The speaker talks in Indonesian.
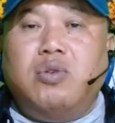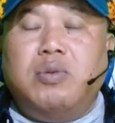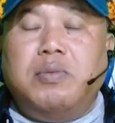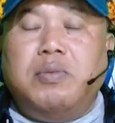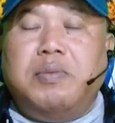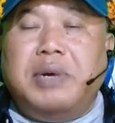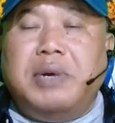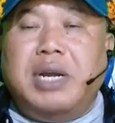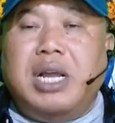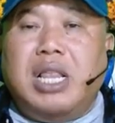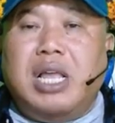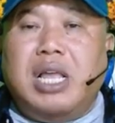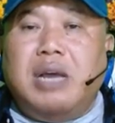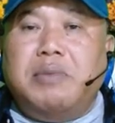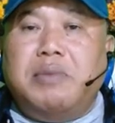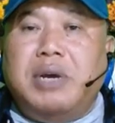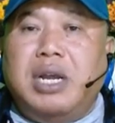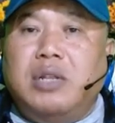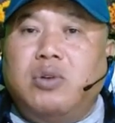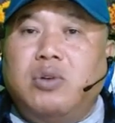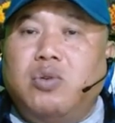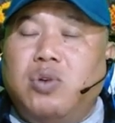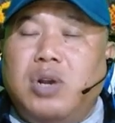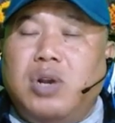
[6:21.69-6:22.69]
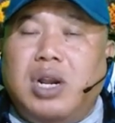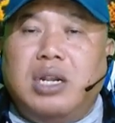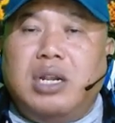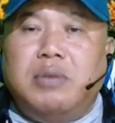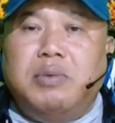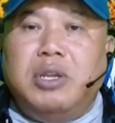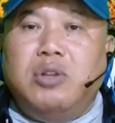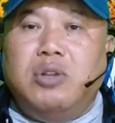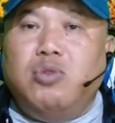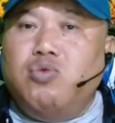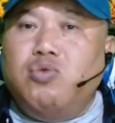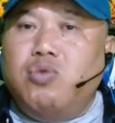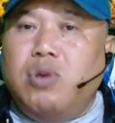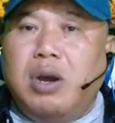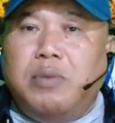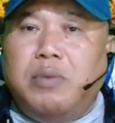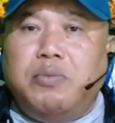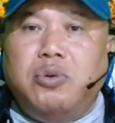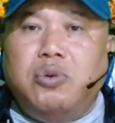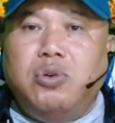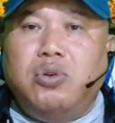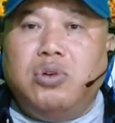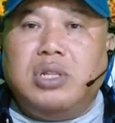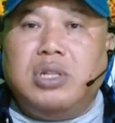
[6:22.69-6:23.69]
pengalaman kurang lebih
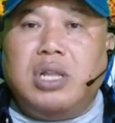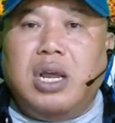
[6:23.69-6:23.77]
20